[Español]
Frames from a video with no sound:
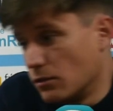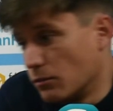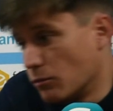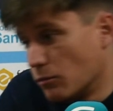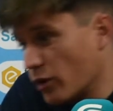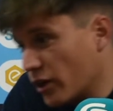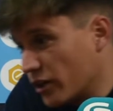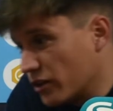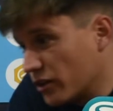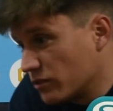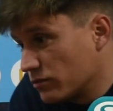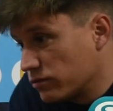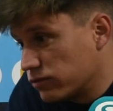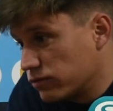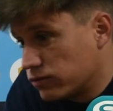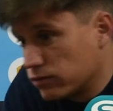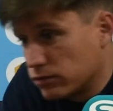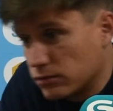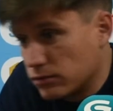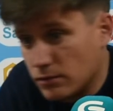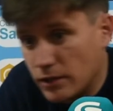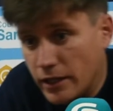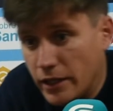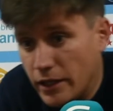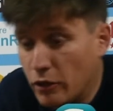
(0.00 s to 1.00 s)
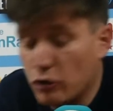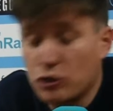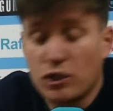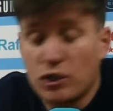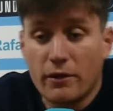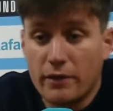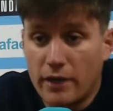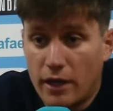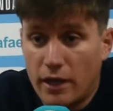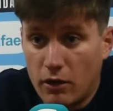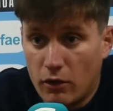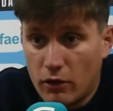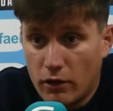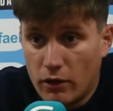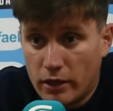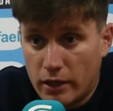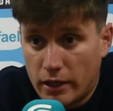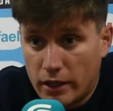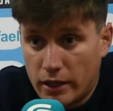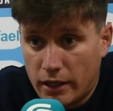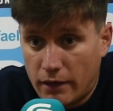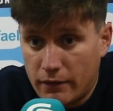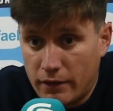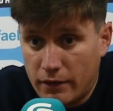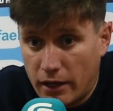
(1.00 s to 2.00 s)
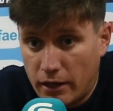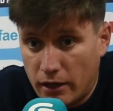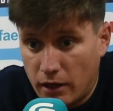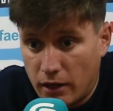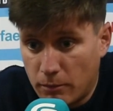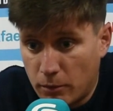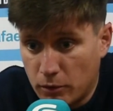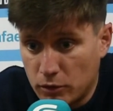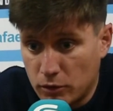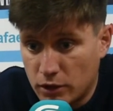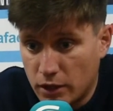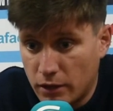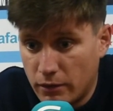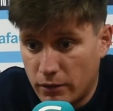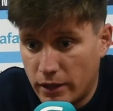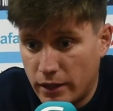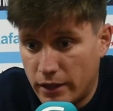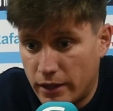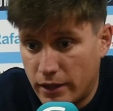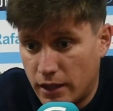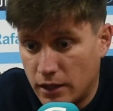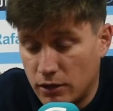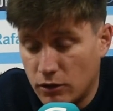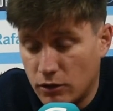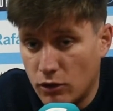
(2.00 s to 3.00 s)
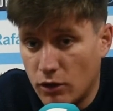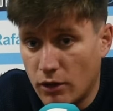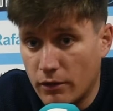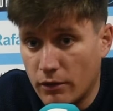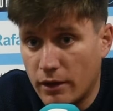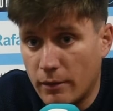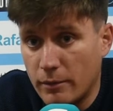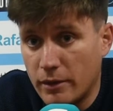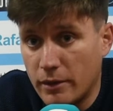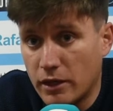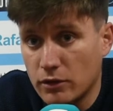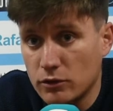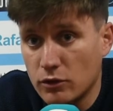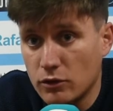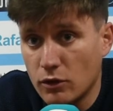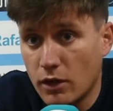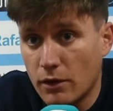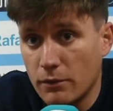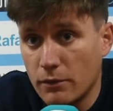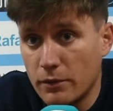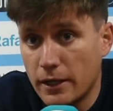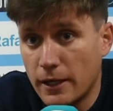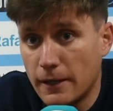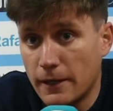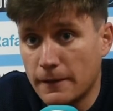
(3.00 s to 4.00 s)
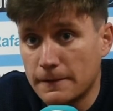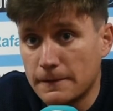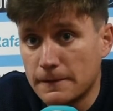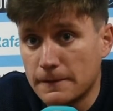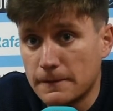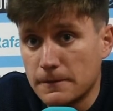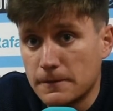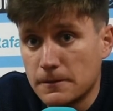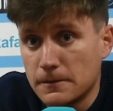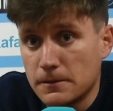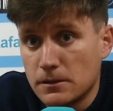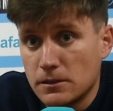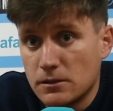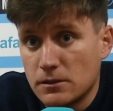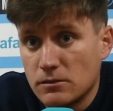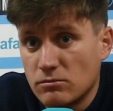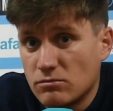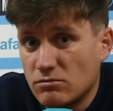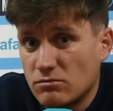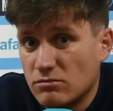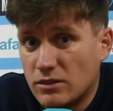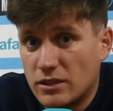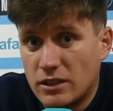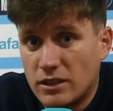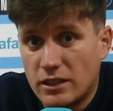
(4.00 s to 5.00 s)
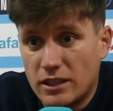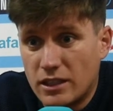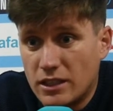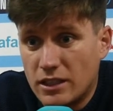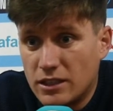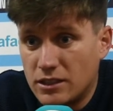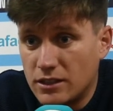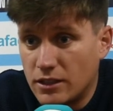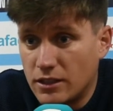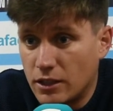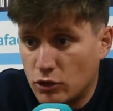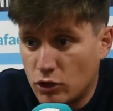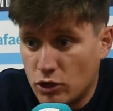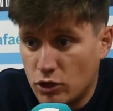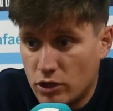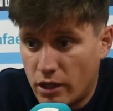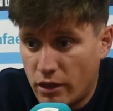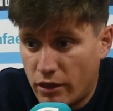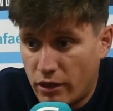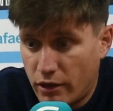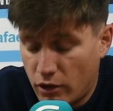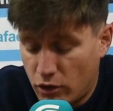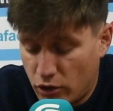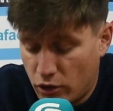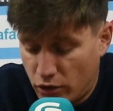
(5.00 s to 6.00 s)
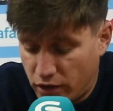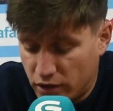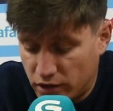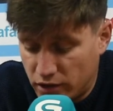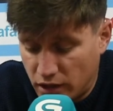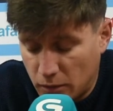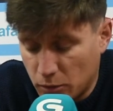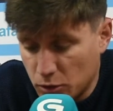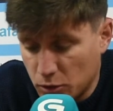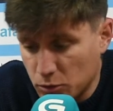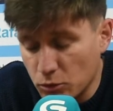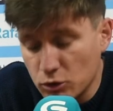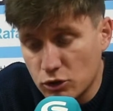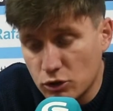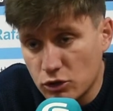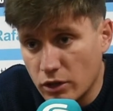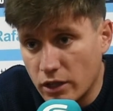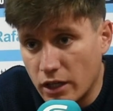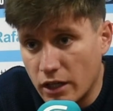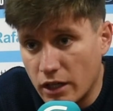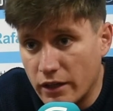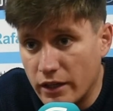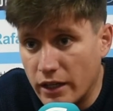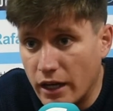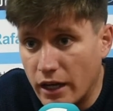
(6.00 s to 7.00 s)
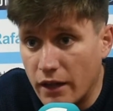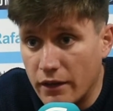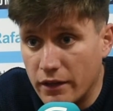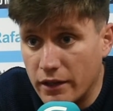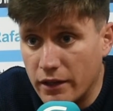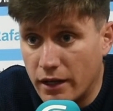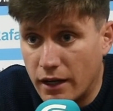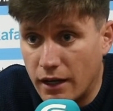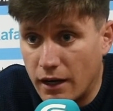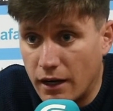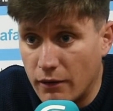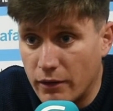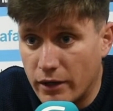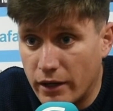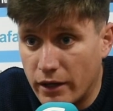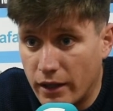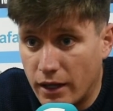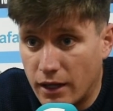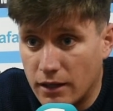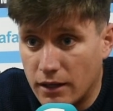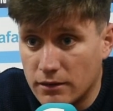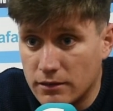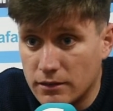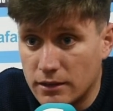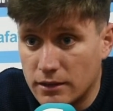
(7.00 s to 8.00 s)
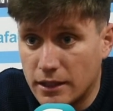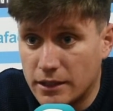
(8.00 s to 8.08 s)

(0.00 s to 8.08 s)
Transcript: Bueno, eh, no sabía lo de que había ganado el Pontevedra, no lo había mirado todavía. Eh, si te soy sincero, nos centramos mucho en el día a día, la verdad.